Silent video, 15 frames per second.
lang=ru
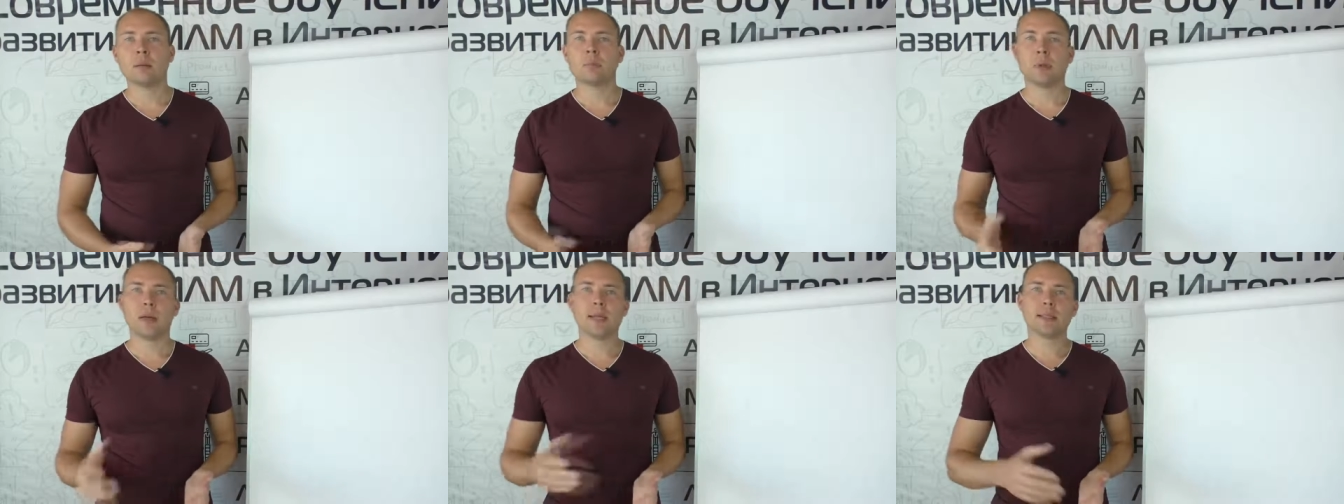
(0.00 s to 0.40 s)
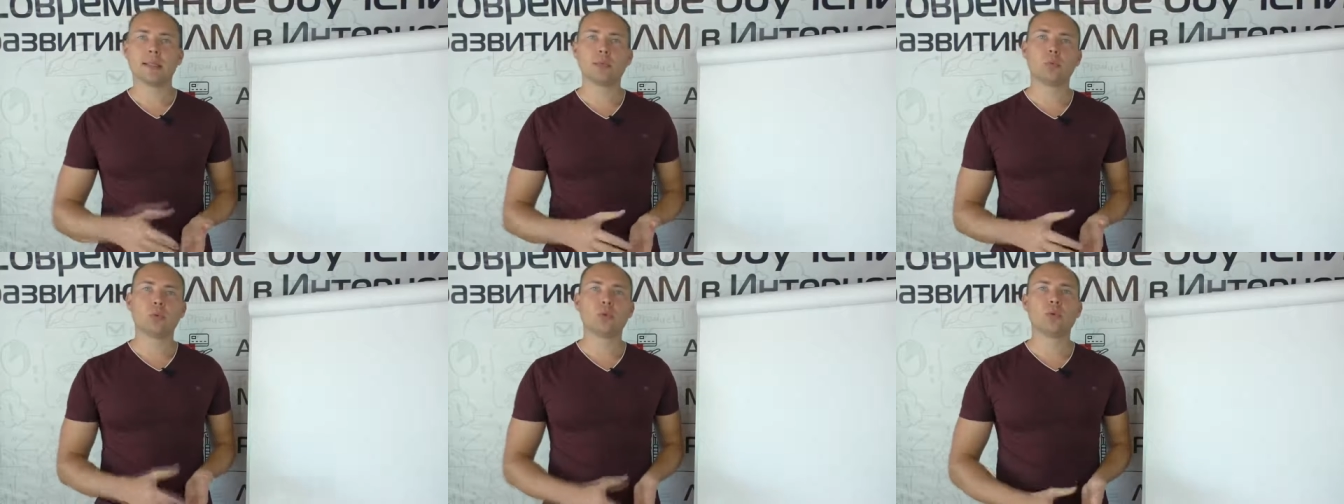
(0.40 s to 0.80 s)

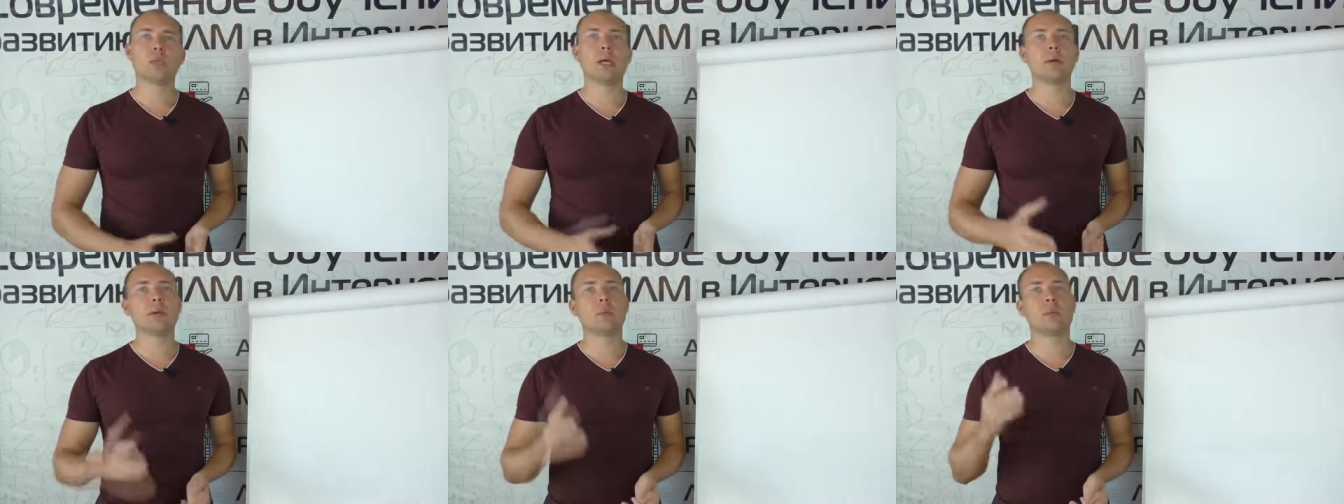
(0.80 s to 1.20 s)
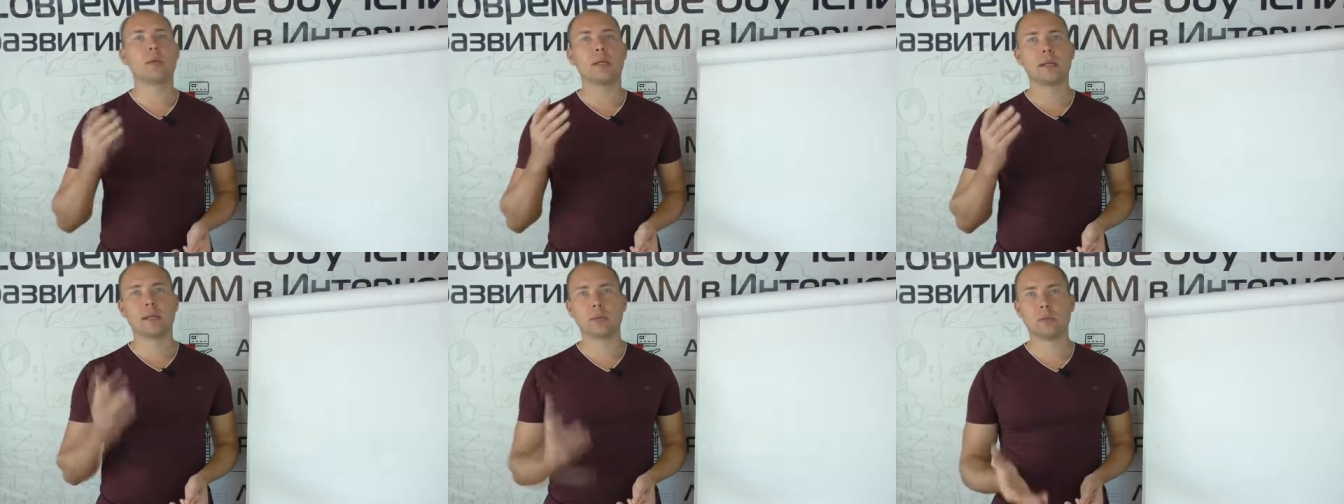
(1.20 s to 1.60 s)
Поэтому я вам
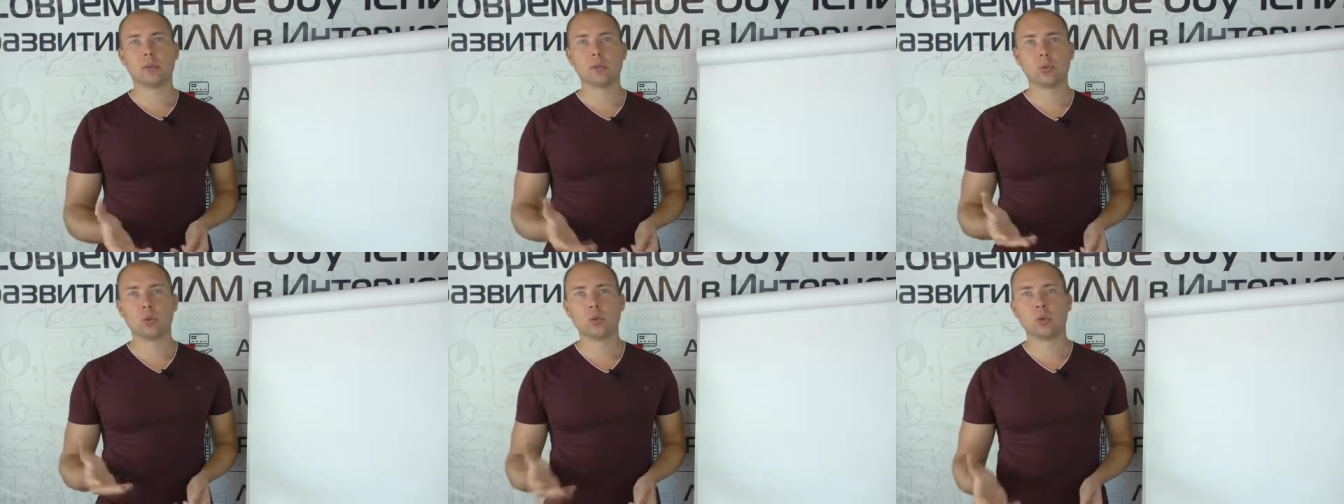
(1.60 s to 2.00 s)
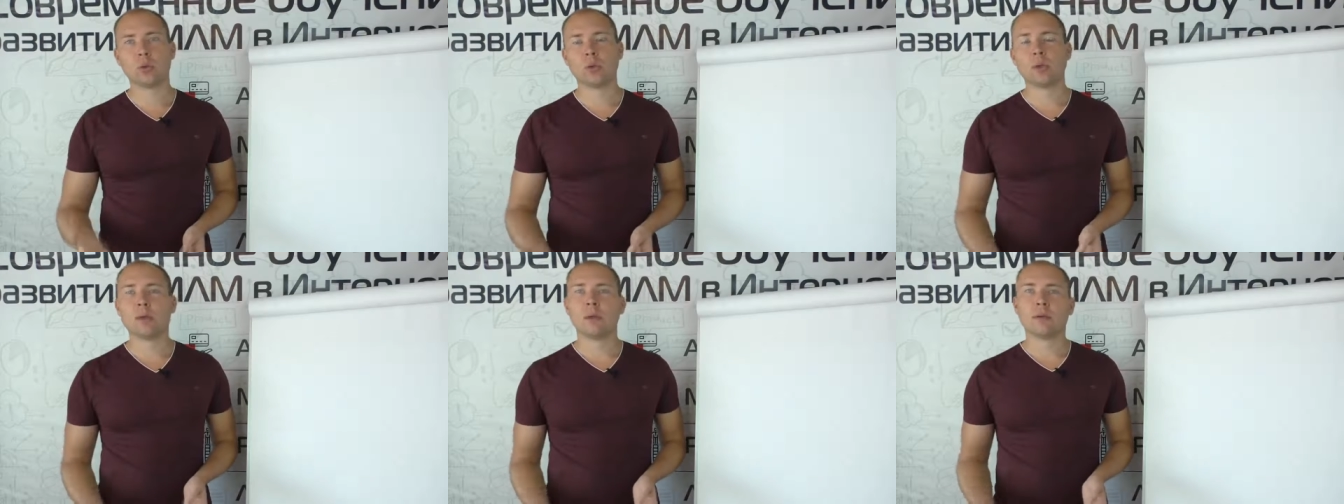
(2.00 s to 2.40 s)
рекомендую